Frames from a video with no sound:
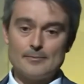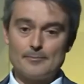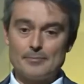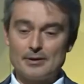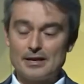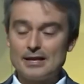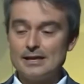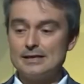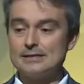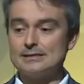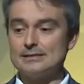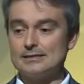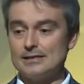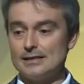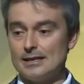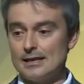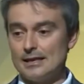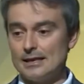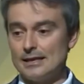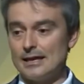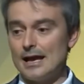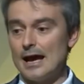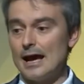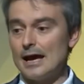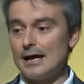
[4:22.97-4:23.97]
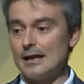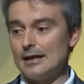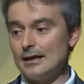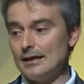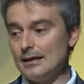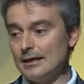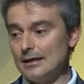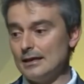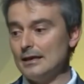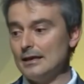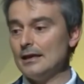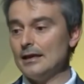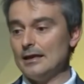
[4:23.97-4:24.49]
prese negli
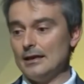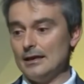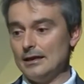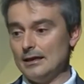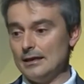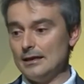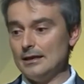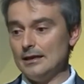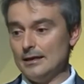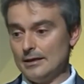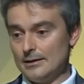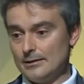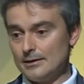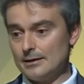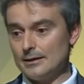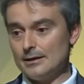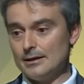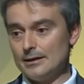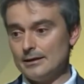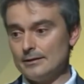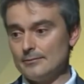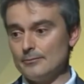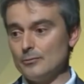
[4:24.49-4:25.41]
anni eh,